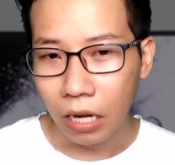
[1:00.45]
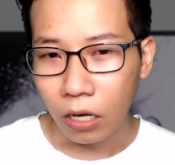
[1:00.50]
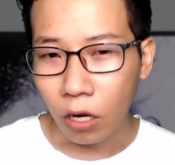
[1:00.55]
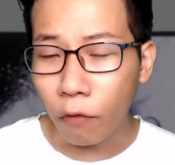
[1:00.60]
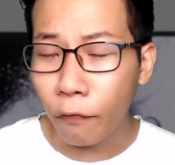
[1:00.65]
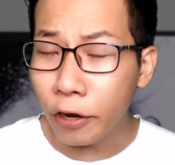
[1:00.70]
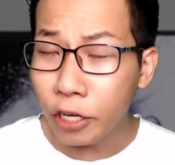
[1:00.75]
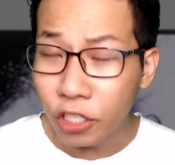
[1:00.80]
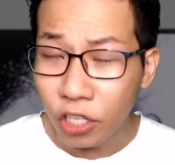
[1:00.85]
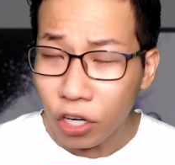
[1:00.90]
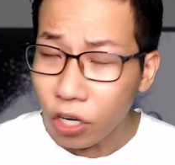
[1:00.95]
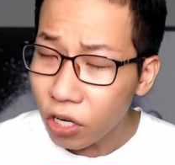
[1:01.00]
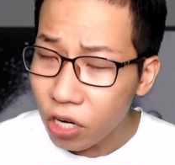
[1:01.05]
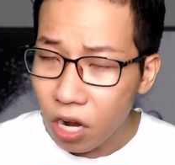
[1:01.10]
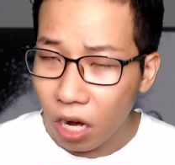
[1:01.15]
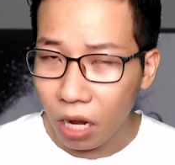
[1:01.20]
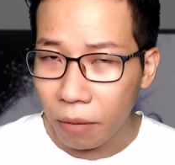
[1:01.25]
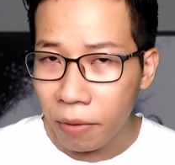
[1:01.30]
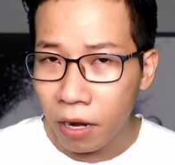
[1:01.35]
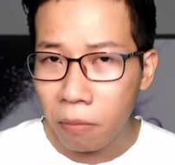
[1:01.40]
nó phải giữ
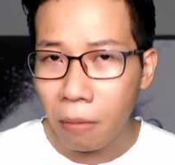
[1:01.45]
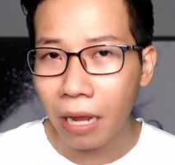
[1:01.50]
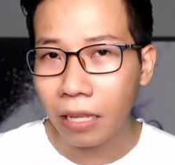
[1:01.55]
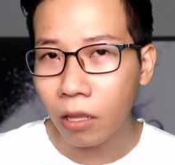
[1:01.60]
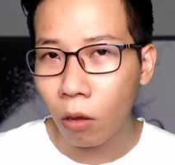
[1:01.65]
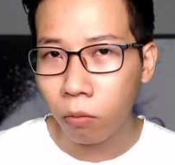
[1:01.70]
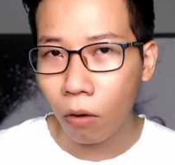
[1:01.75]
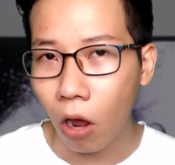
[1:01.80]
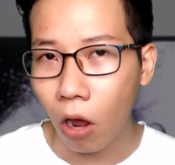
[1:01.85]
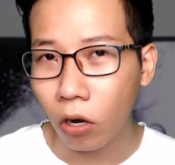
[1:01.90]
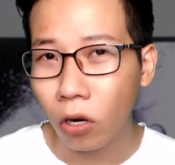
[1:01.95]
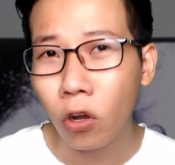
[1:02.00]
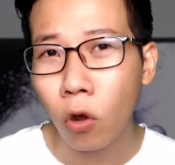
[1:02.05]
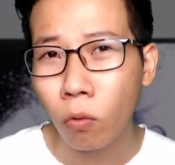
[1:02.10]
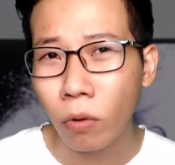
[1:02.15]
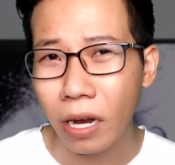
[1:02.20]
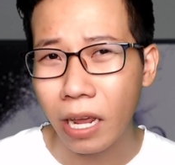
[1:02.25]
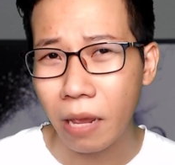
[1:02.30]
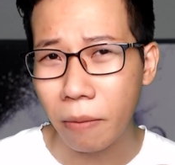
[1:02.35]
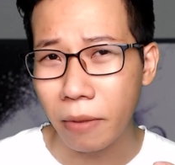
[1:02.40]
được cái mức băng thông nó
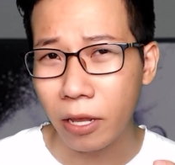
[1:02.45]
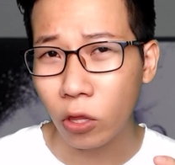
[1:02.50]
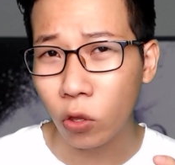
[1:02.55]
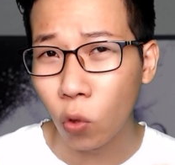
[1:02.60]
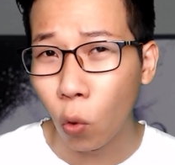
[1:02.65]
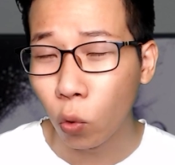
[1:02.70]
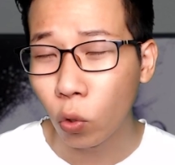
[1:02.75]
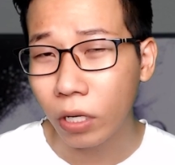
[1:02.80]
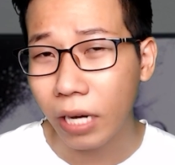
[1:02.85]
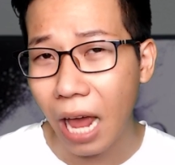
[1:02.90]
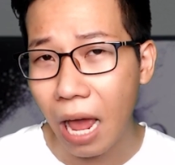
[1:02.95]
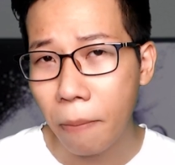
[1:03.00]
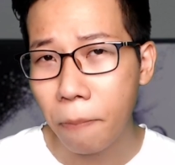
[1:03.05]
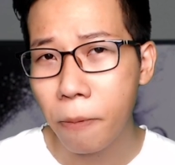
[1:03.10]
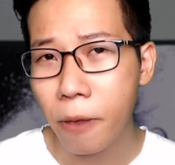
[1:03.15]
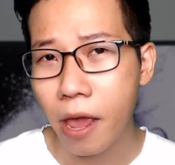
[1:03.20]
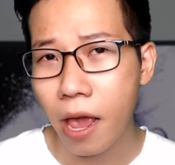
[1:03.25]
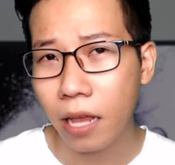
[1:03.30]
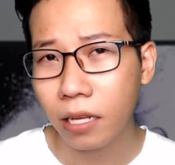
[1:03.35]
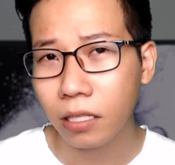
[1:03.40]
không để bị tụt
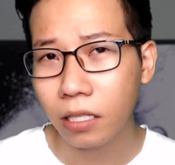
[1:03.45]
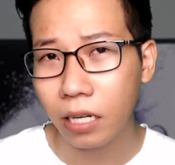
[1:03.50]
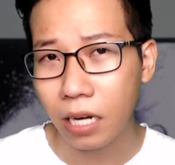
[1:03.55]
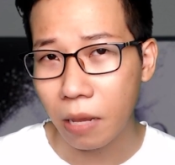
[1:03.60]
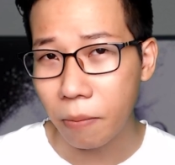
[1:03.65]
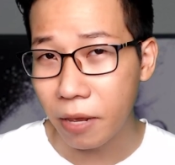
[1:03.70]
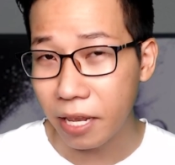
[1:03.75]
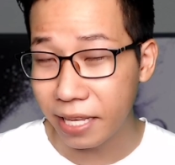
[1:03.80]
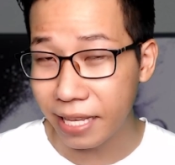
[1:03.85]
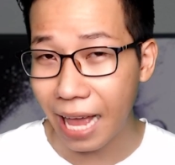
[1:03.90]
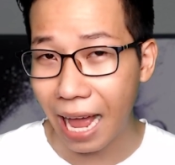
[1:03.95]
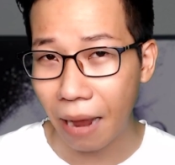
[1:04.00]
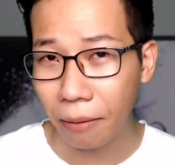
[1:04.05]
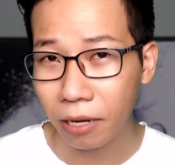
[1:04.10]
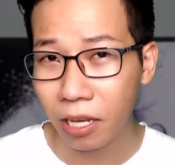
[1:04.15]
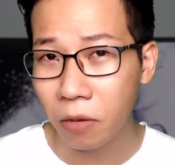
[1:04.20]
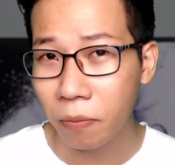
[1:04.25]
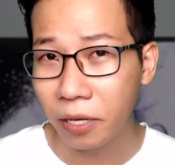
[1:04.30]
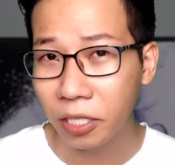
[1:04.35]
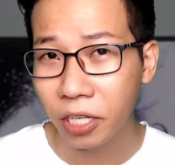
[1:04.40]
fps để bị giảm
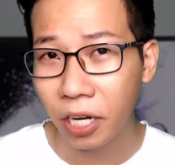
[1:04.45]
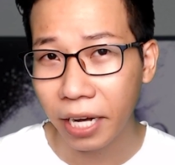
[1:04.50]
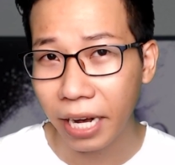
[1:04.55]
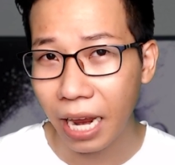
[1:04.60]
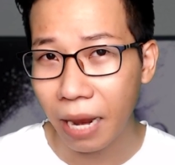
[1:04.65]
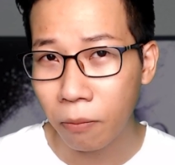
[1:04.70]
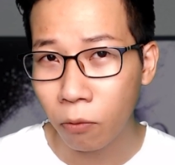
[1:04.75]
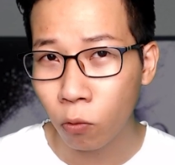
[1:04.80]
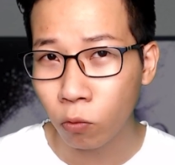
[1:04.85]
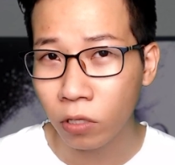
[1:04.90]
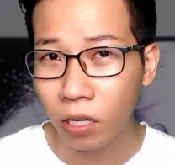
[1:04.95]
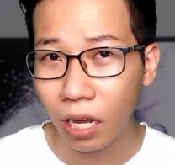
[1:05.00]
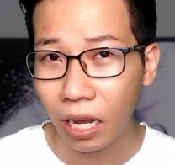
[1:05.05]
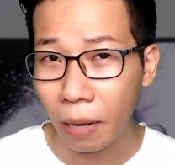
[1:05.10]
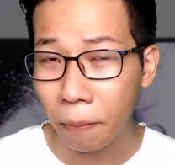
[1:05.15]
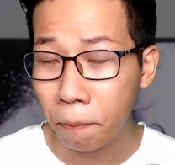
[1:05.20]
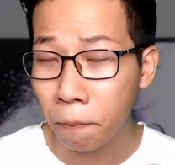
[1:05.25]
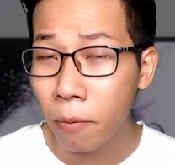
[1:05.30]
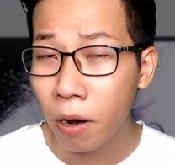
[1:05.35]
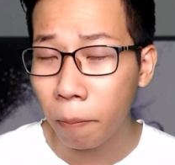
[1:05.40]
khi mình chơi game cũng như là
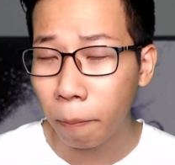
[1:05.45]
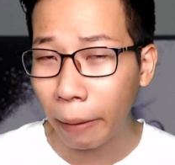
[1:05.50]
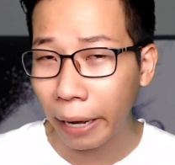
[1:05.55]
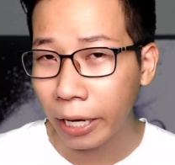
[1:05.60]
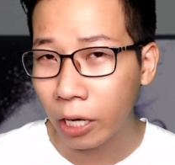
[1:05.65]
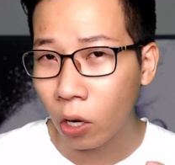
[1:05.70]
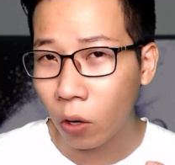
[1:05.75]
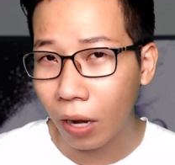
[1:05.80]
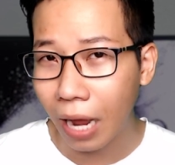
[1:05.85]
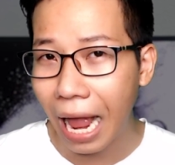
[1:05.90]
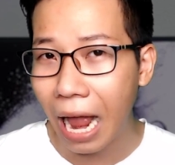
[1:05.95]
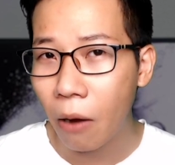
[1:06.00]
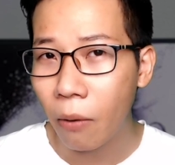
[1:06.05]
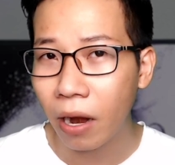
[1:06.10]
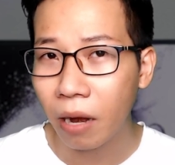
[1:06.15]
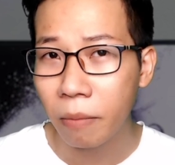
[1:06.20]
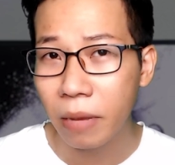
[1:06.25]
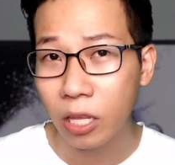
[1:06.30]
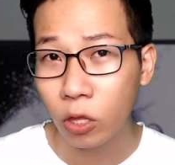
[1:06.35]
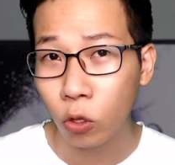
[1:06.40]
cái mức ping nó cao
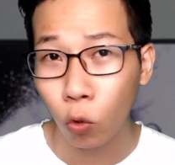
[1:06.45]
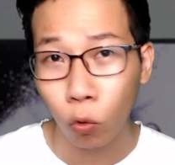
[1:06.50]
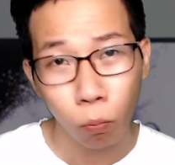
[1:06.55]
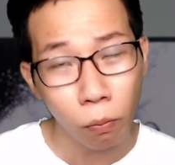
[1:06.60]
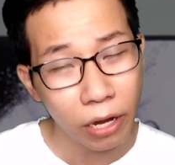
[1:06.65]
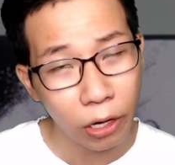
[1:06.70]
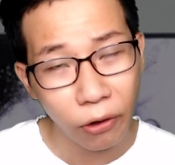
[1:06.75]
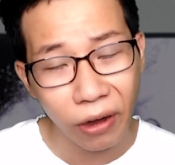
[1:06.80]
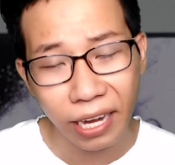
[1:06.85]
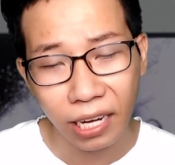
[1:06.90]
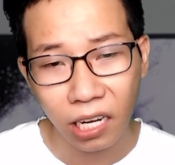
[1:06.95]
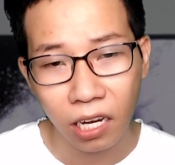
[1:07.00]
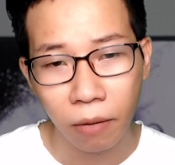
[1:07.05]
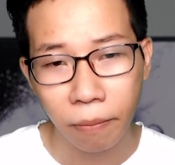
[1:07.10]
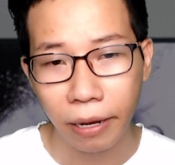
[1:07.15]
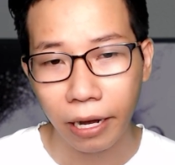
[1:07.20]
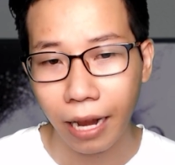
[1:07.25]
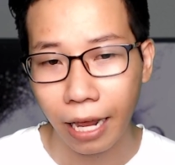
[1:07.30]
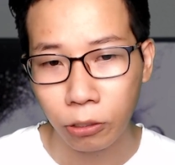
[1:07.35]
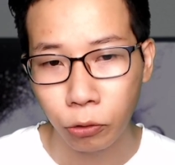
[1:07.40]
hay là bị tụt bitrate khi
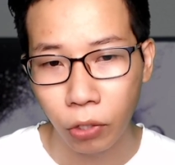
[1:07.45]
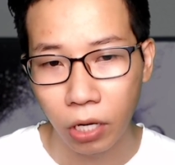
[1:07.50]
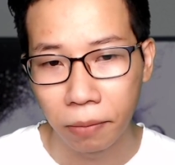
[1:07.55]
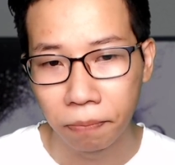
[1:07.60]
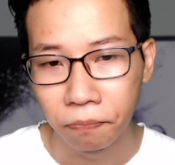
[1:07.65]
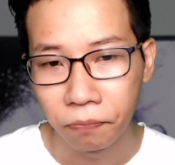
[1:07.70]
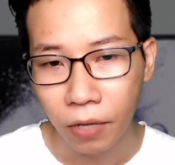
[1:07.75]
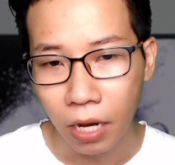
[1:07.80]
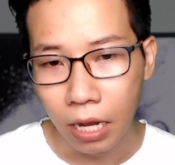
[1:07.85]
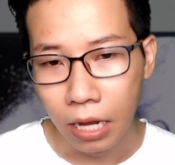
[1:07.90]
mình livestream